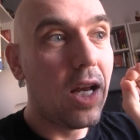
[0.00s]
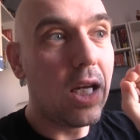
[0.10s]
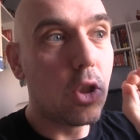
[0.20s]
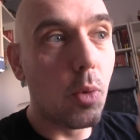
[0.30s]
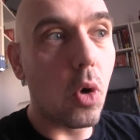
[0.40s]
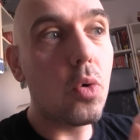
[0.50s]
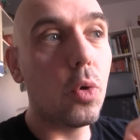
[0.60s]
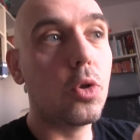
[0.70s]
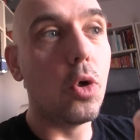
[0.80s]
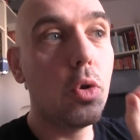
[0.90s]
Et je me rends
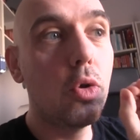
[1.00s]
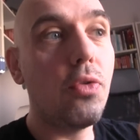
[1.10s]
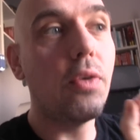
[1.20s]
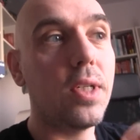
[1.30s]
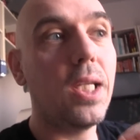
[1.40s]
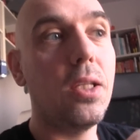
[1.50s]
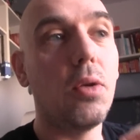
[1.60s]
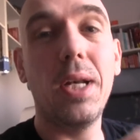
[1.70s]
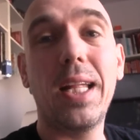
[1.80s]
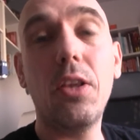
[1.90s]
compte que le 2 février
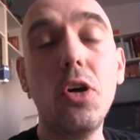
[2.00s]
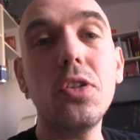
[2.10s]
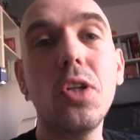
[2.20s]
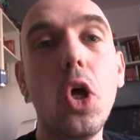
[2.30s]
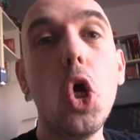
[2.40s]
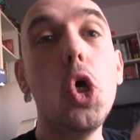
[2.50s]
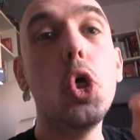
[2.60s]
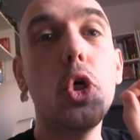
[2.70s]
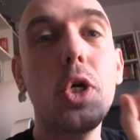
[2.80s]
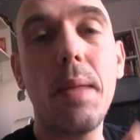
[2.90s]
2014,
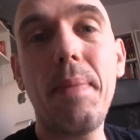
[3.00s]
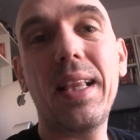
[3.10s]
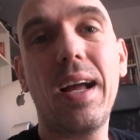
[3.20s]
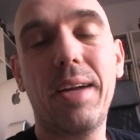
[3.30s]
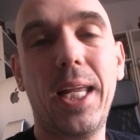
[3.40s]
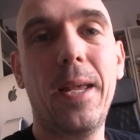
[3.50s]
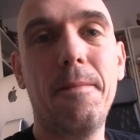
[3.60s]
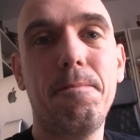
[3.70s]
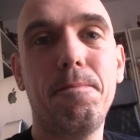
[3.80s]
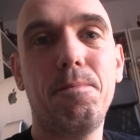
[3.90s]
je n'ai pas travaillé.
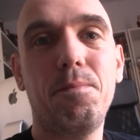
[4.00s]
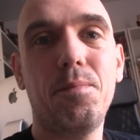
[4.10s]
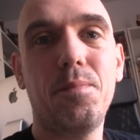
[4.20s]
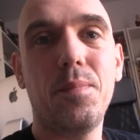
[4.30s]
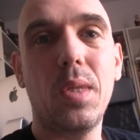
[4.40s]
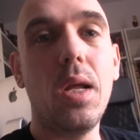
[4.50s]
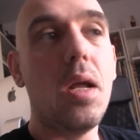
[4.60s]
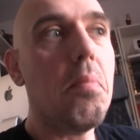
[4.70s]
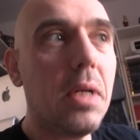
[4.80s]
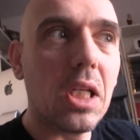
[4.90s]

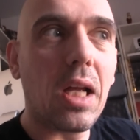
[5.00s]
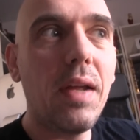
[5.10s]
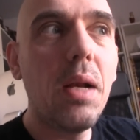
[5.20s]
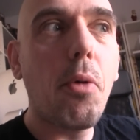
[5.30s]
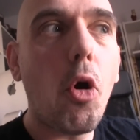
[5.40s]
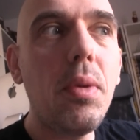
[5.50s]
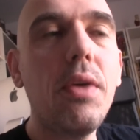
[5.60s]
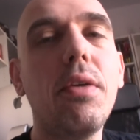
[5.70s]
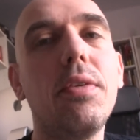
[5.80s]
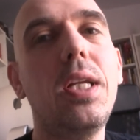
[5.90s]
Mais j'ai travaillé le
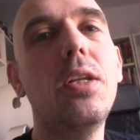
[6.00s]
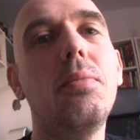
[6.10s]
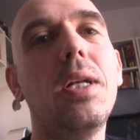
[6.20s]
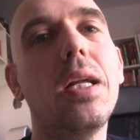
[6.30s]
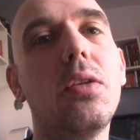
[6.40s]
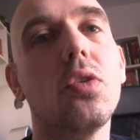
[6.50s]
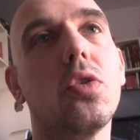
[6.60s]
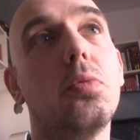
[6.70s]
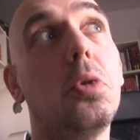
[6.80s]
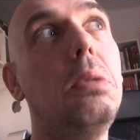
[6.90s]
1er février 2014,
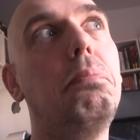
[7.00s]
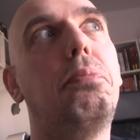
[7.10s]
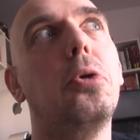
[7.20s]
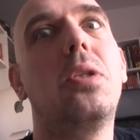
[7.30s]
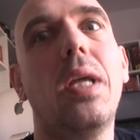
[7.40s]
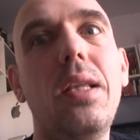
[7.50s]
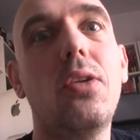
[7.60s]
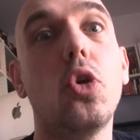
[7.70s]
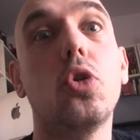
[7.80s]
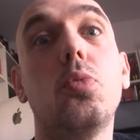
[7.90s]
donc je me dis
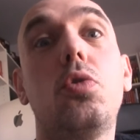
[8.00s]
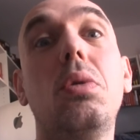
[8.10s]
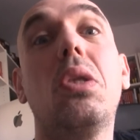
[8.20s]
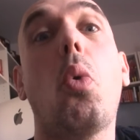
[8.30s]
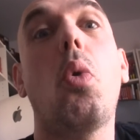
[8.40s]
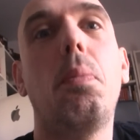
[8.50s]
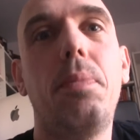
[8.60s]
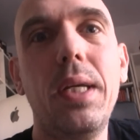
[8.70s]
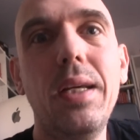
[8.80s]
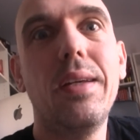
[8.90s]
peut-être que je me suis
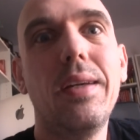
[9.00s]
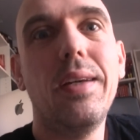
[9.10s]
trompé